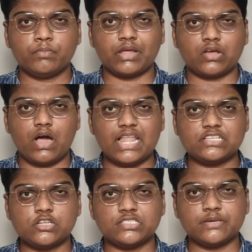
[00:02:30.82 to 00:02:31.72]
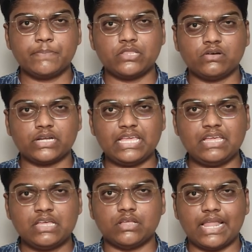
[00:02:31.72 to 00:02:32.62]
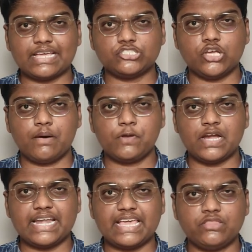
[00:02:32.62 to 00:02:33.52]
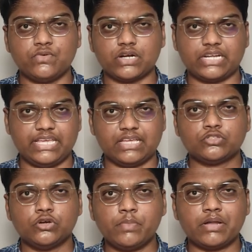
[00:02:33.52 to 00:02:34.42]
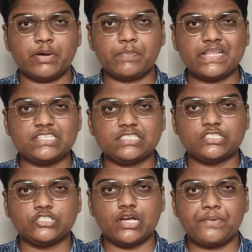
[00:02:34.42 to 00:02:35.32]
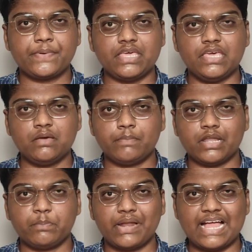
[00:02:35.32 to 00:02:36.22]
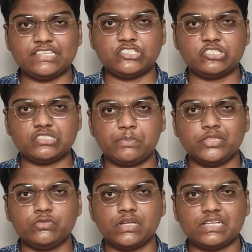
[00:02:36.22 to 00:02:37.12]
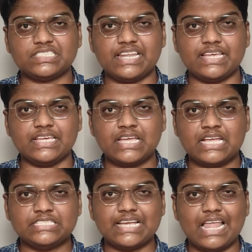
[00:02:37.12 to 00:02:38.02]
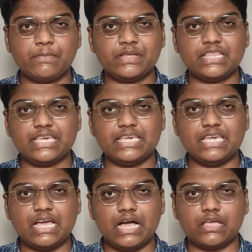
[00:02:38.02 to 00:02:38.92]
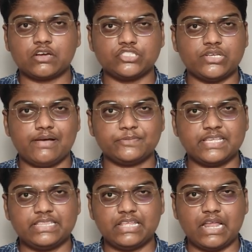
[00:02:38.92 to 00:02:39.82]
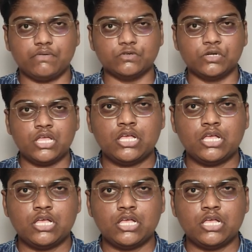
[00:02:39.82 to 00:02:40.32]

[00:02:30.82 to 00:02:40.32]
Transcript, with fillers: మన కాలేజీలో చెప్పేది ఒకటి అలాగే జాబ్లో అడిగేది ఒకటి సో మనం అప్లై చేసే జాబ్కి మన బ్రాంచ్తో సంబంధం ఉన్నా సరే చాలామందికి ఆ యొక్క జాబ్స్ అయితే రావు